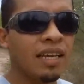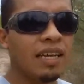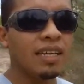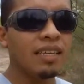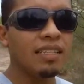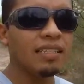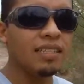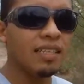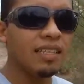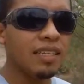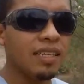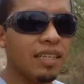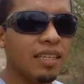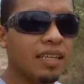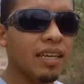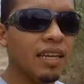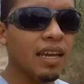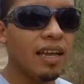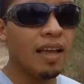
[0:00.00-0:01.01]

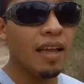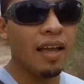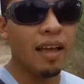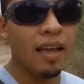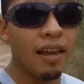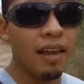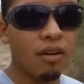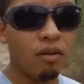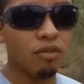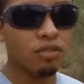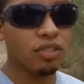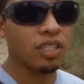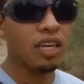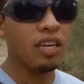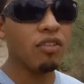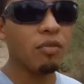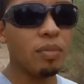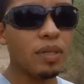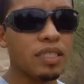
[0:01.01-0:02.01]
entre el
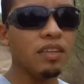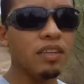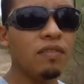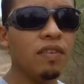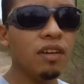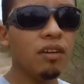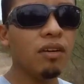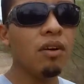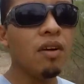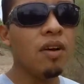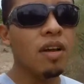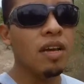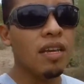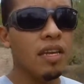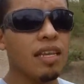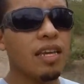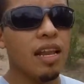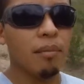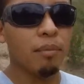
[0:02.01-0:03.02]
Océano Pacífico
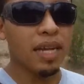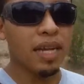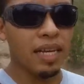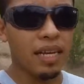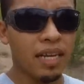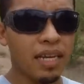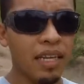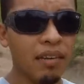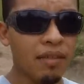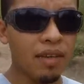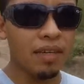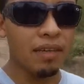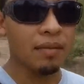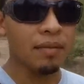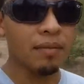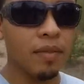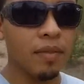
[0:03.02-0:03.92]
y el Mar Caribe.